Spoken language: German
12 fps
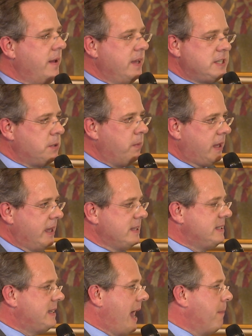Jetzt einmal
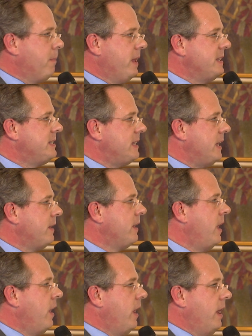ganz
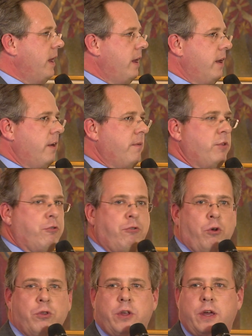abgesehen äh,
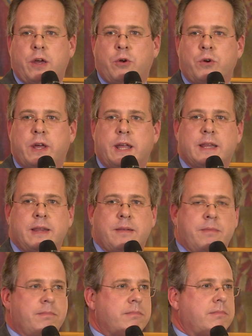von der
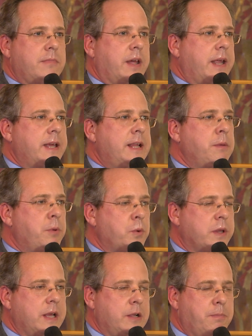konkreten rechtlichen
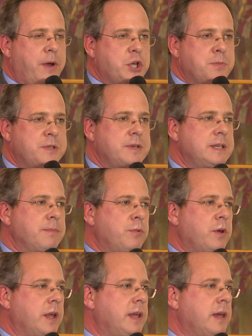Beurteilung, beispielsweise eben
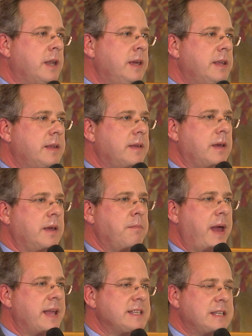durch ein Gericht äh,
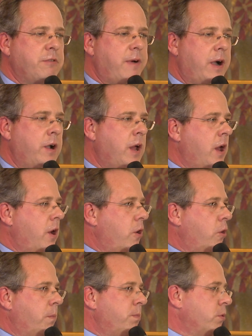im Einzelfall,
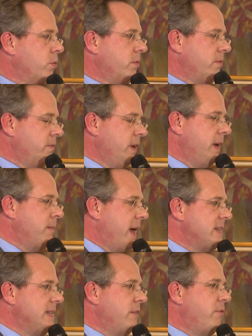ob nun wirklich im
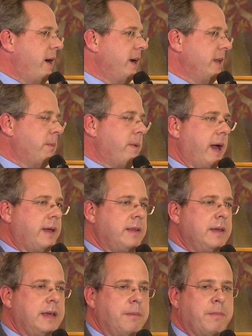Einzelfall eine
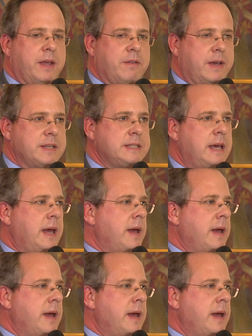Praktik eben etwa als